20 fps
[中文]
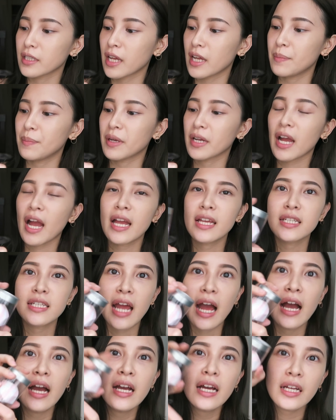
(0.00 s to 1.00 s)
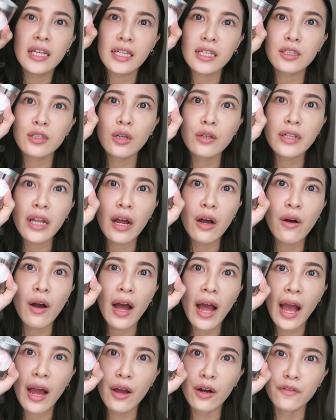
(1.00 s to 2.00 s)
给你们看一下。一收到的
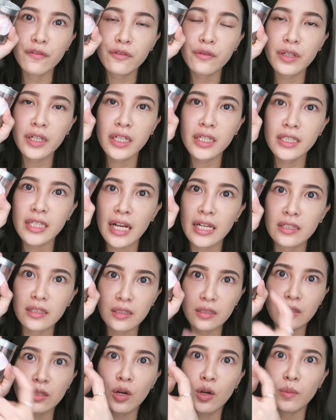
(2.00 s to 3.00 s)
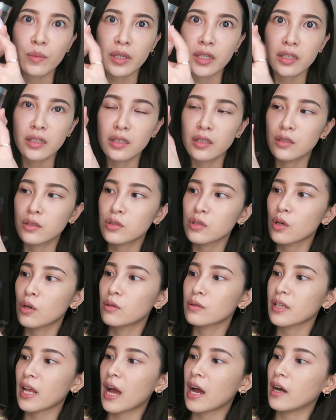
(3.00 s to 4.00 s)
话，它有附一个这样子透明的
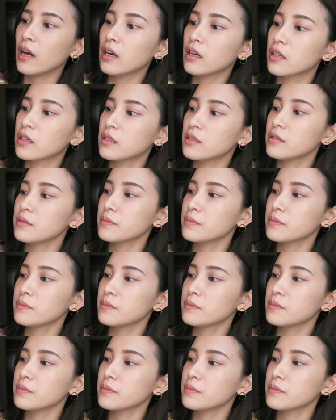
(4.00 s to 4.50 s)
收纳盒，